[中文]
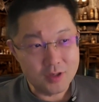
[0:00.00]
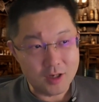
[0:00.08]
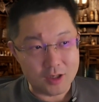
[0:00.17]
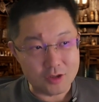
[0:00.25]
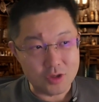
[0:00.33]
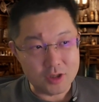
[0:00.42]

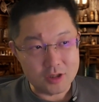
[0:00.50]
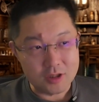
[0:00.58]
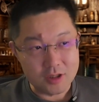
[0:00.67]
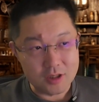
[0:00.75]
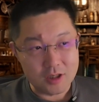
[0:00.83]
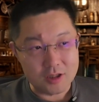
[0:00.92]
哎，所以这
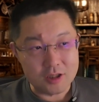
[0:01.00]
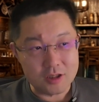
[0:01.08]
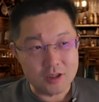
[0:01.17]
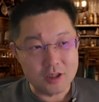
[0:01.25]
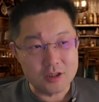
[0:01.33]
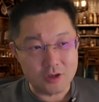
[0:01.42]
是一个
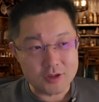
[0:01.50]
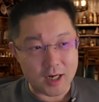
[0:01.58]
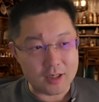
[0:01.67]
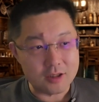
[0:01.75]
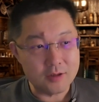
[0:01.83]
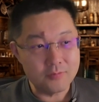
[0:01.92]
社交价
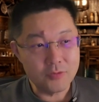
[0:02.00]
值。